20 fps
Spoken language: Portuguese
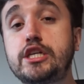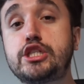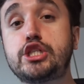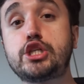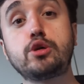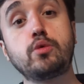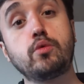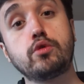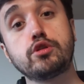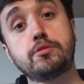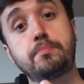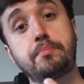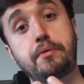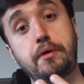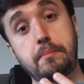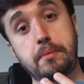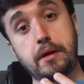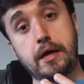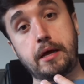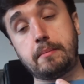E tinha um outro
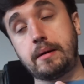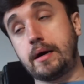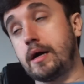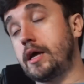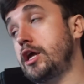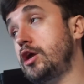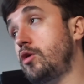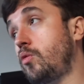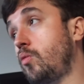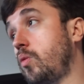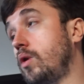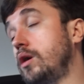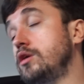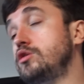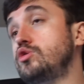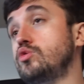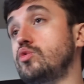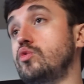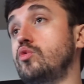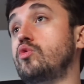problema.
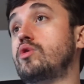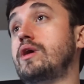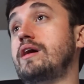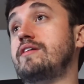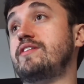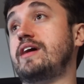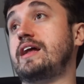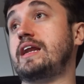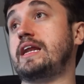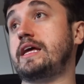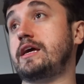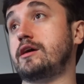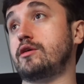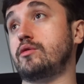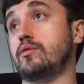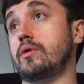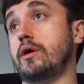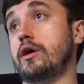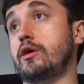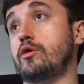Enquanto o
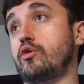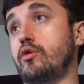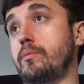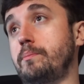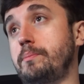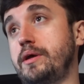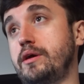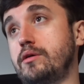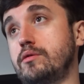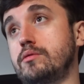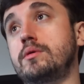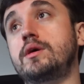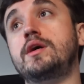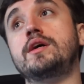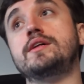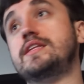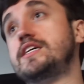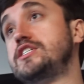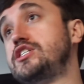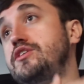cavaleiro europeu
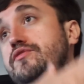das